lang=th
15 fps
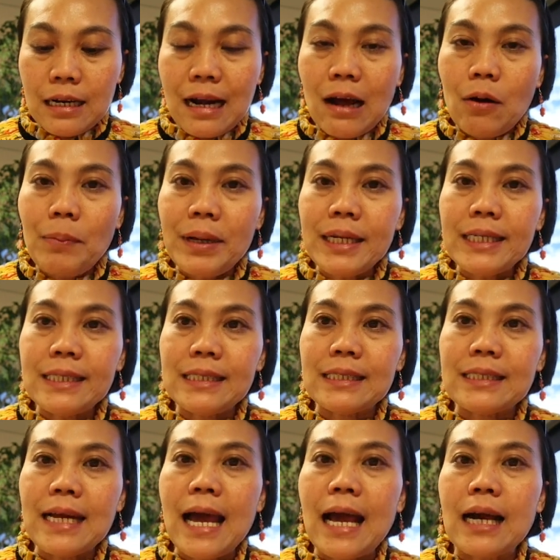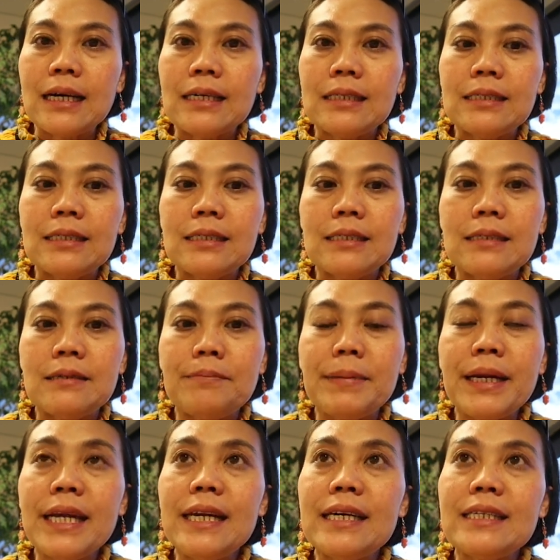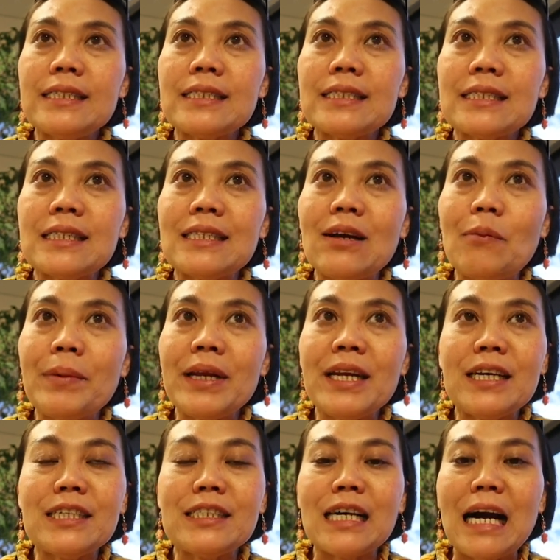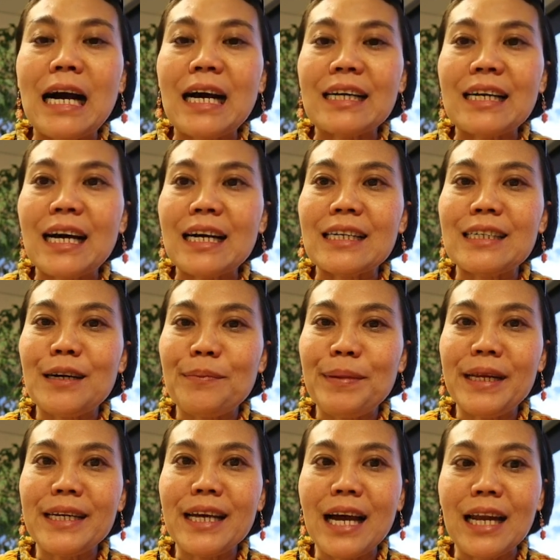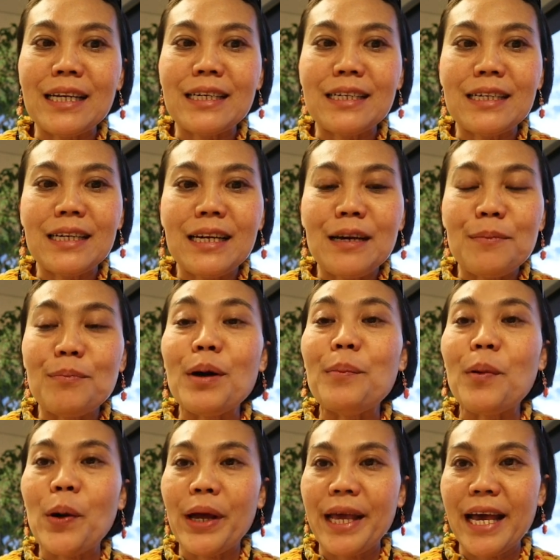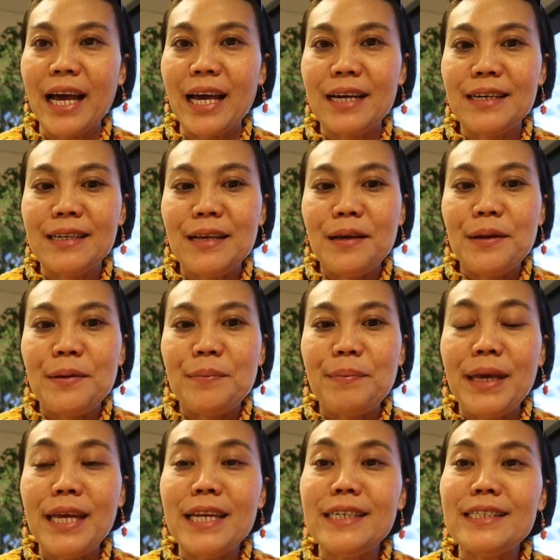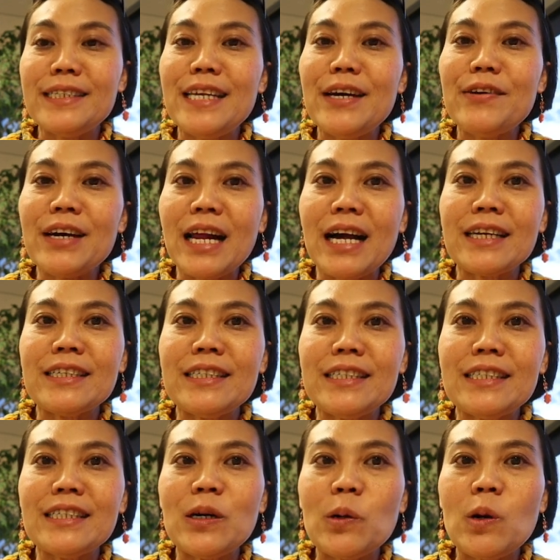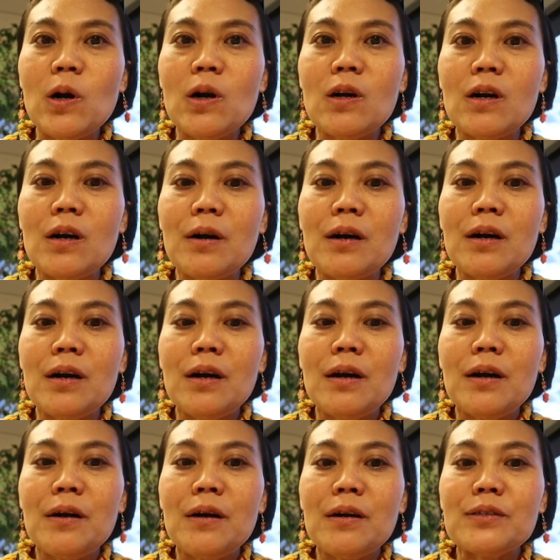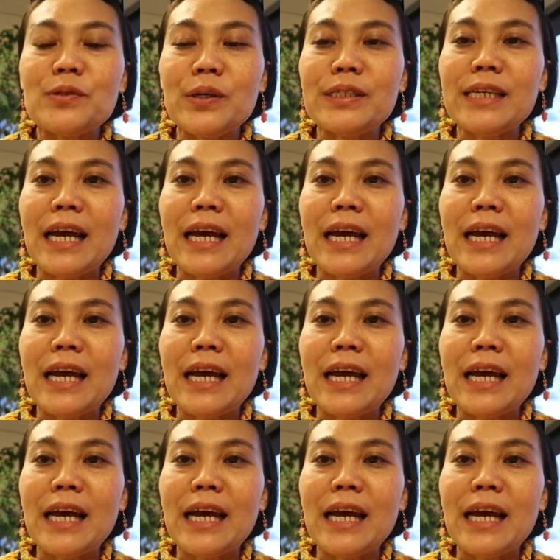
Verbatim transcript: เราไปถึงเนี่ยไม่ได้เดินคือเราไม่ได้เดินทางทางเครื่องบินกันบ่อยๆไงปีหนึ่งเที่ยวครั้งหนึ่งแล้วก็ส่วน